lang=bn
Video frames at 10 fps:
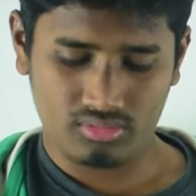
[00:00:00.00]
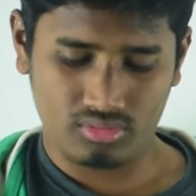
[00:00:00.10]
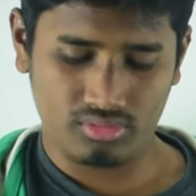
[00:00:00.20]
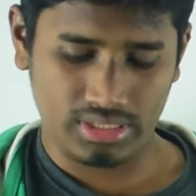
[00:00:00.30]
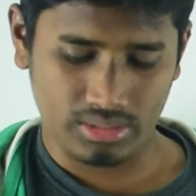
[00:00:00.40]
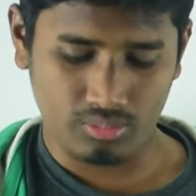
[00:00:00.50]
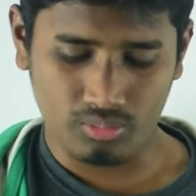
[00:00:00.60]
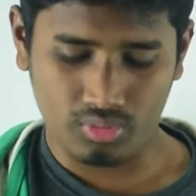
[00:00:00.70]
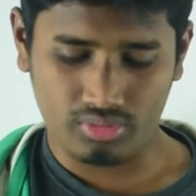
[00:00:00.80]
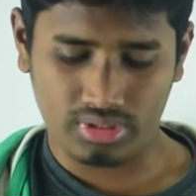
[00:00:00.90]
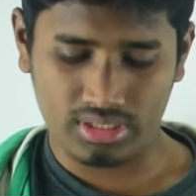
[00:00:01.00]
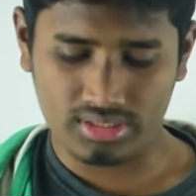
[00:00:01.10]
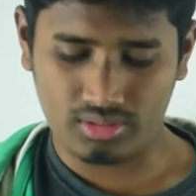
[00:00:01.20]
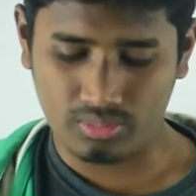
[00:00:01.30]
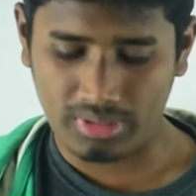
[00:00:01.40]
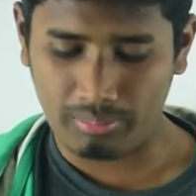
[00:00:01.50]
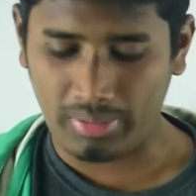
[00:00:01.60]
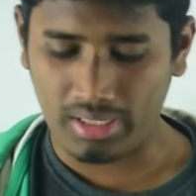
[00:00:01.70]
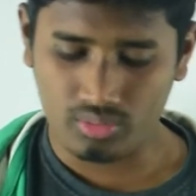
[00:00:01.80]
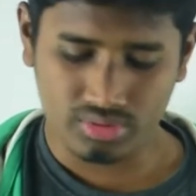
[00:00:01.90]
নো এটা মোম গ্রন্থি সিরোম্যান
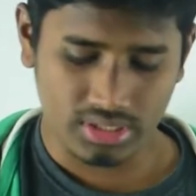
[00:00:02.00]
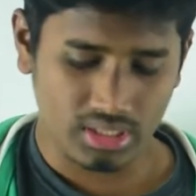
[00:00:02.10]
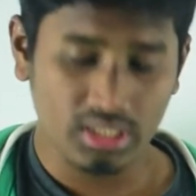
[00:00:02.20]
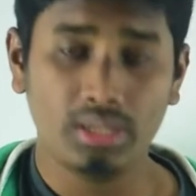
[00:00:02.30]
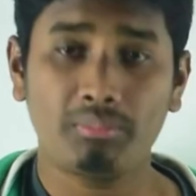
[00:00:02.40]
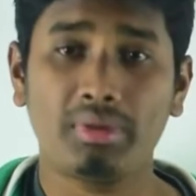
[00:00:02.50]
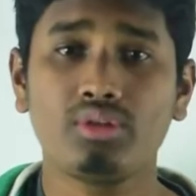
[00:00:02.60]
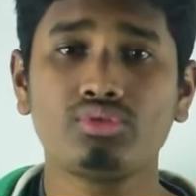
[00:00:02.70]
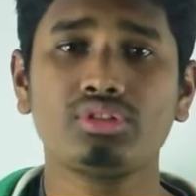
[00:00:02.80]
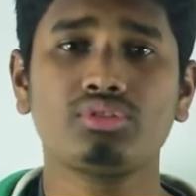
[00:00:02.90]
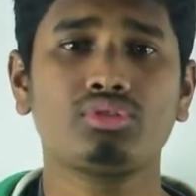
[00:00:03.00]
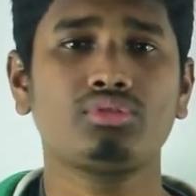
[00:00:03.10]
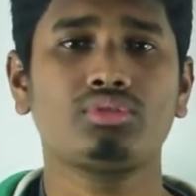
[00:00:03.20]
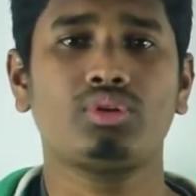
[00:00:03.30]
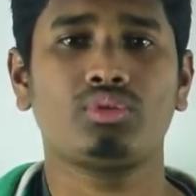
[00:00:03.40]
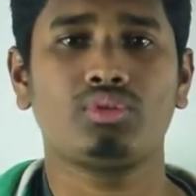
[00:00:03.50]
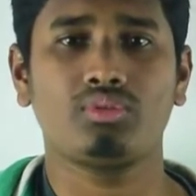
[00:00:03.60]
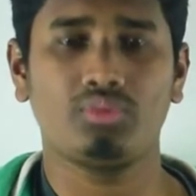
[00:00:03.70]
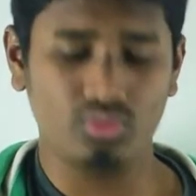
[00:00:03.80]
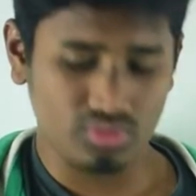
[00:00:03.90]
পাইরোজেন পাইরোজেন তো কোনো
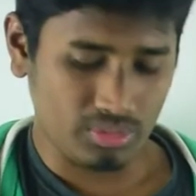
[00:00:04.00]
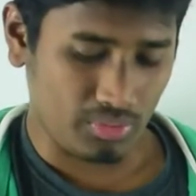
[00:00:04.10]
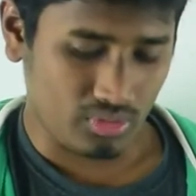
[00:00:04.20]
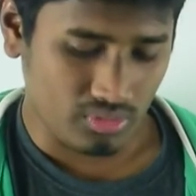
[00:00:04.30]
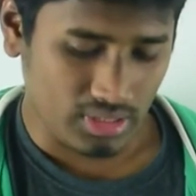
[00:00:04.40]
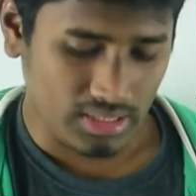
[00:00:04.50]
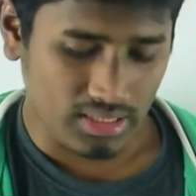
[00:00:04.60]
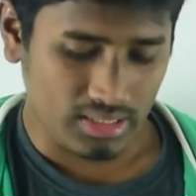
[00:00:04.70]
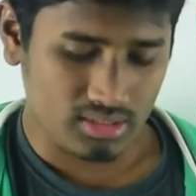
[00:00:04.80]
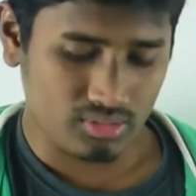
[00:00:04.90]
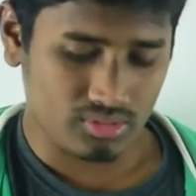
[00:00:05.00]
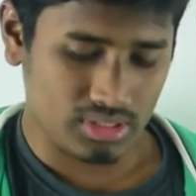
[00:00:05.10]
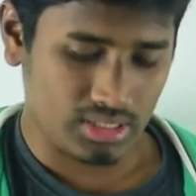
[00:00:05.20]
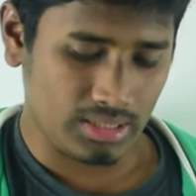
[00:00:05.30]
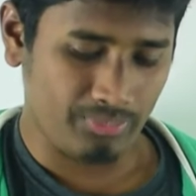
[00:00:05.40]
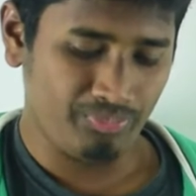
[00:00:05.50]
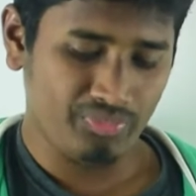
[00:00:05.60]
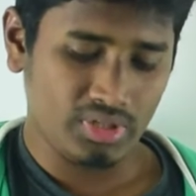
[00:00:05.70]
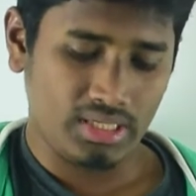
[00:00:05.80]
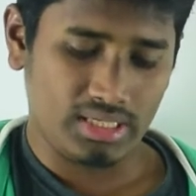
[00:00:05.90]
অনুজীব বক্ষণকারী না এটা হচ্ছে গিয়ে
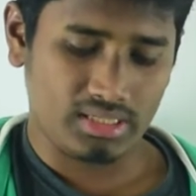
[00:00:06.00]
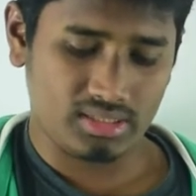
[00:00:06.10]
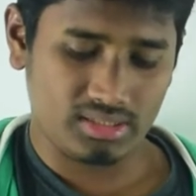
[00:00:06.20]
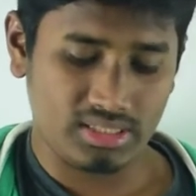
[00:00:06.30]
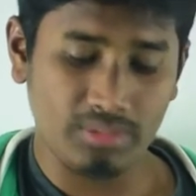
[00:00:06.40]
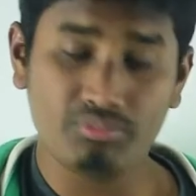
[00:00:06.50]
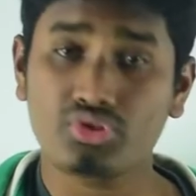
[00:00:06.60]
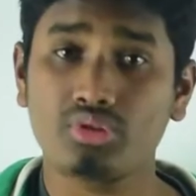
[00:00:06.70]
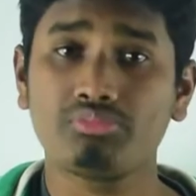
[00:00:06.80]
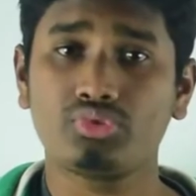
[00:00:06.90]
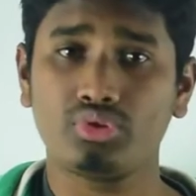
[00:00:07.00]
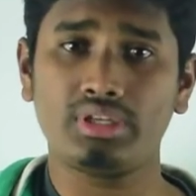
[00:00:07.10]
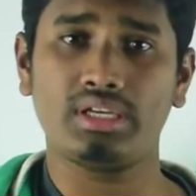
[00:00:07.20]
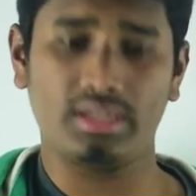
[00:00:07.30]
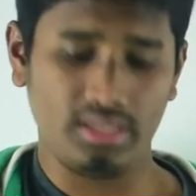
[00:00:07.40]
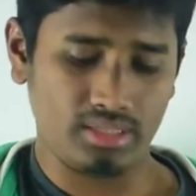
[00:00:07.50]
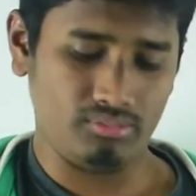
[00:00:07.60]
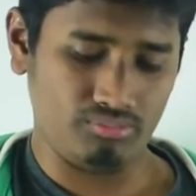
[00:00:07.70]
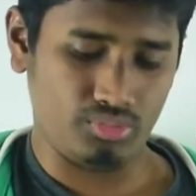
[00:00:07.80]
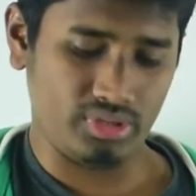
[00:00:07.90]
একটা সিমটম তৈরিকারী
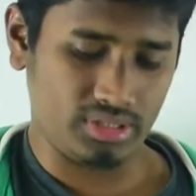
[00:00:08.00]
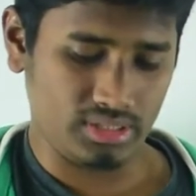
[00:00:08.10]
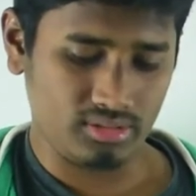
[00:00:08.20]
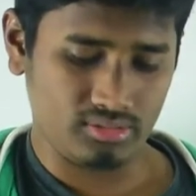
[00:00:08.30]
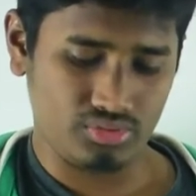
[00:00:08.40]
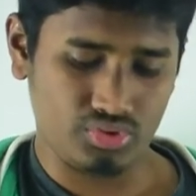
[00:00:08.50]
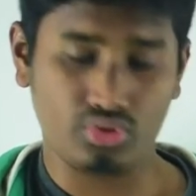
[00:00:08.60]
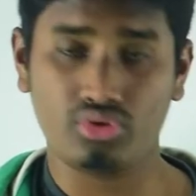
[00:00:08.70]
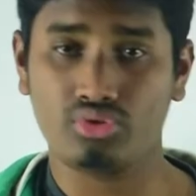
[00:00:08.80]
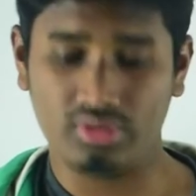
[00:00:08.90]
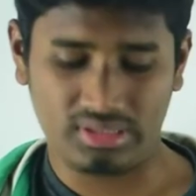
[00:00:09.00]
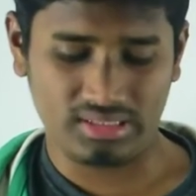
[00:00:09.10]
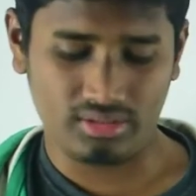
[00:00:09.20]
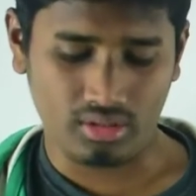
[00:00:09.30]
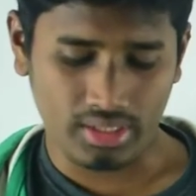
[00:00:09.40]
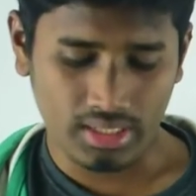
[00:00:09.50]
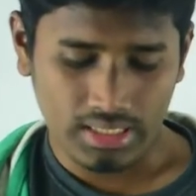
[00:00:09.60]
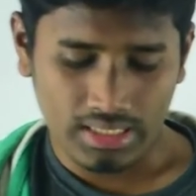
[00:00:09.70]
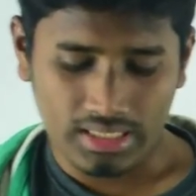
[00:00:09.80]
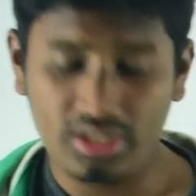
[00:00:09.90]
বডিতে জ্বর টর ইত্যাদি হয়
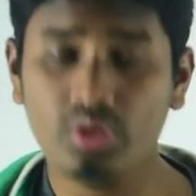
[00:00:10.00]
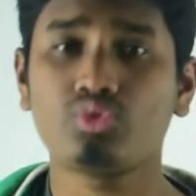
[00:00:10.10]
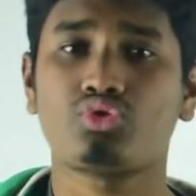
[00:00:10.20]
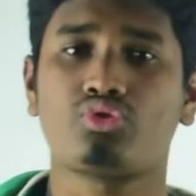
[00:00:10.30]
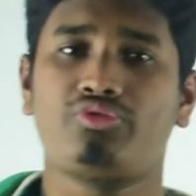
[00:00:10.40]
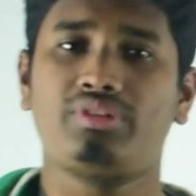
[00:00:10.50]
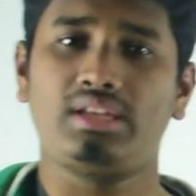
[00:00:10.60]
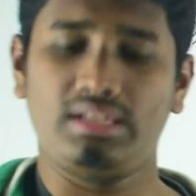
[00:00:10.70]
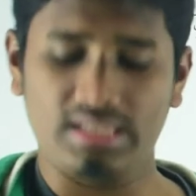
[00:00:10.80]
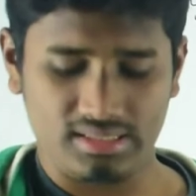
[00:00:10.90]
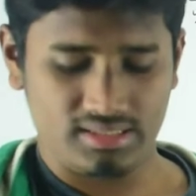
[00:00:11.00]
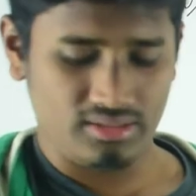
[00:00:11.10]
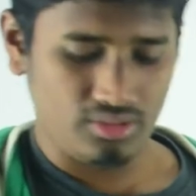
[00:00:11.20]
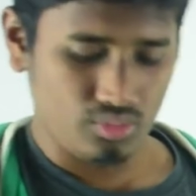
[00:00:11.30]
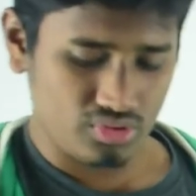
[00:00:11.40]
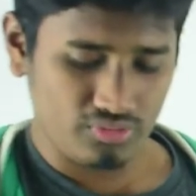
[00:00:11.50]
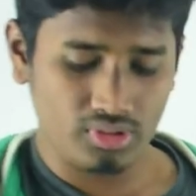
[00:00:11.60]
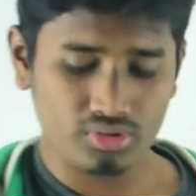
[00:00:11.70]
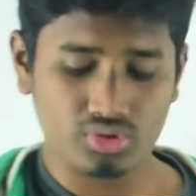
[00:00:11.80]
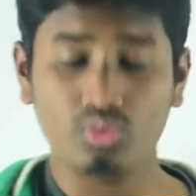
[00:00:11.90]
নিউট্রোফিল ইয়েস
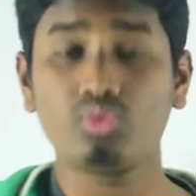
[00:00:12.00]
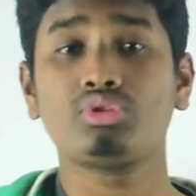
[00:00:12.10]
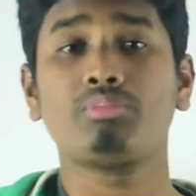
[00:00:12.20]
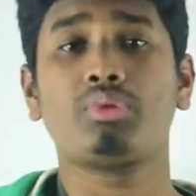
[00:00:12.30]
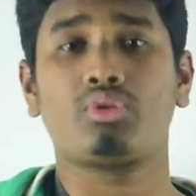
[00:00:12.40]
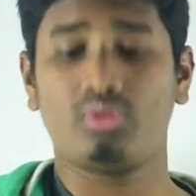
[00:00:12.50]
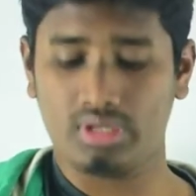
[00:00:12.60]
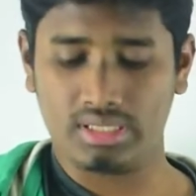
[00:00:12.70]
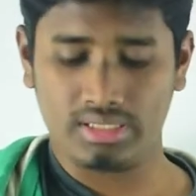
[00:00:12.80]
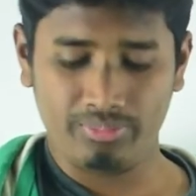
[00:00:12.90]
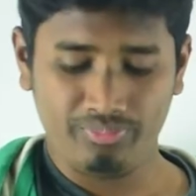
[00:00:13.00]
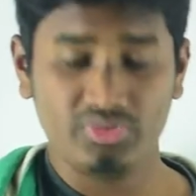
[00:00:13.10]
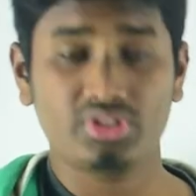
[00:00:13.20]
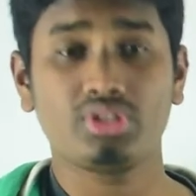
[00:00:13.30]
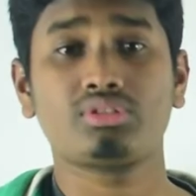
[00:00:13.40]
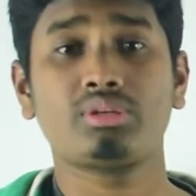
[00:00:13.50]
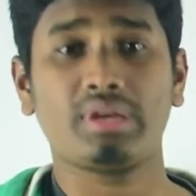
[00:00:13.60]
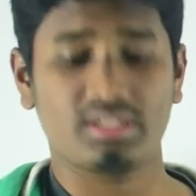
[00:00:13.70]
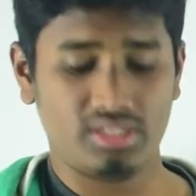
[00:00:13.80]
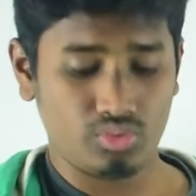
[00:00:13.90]
নিউট্রোফিল হচ্ছে অনুজীব বক্ষণকারী সে হচ্ছে
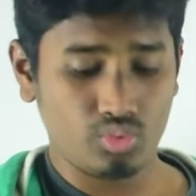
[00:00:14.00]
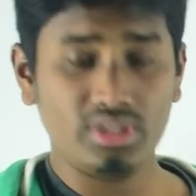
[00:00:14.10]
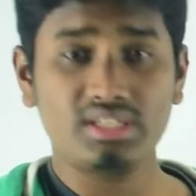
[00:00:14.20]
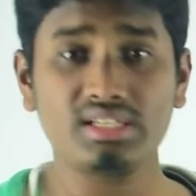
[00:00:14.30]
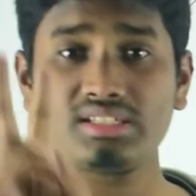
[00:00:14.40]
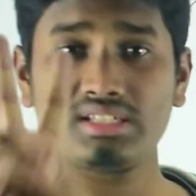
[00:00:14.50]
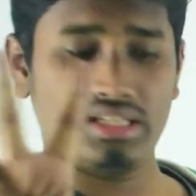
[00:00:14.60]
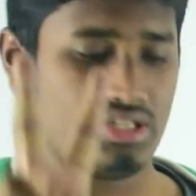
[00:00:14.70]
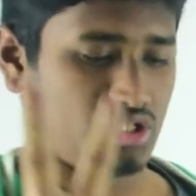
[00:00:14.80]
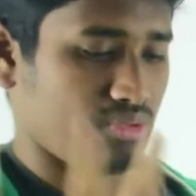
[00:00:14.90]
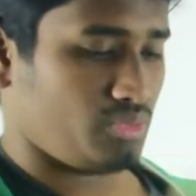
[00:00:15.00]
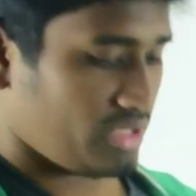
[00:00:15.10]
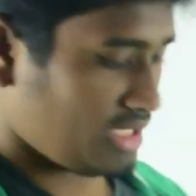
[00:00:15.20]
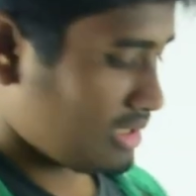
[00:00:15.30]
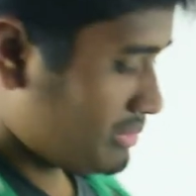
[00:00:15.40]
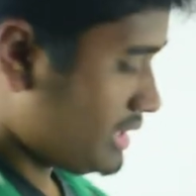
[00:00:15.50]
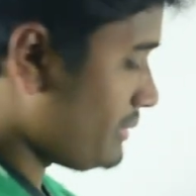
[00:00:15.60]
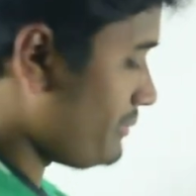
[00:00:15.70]
ব্যাকটেরিয়া দুইটা জিনিস মনে রাখবা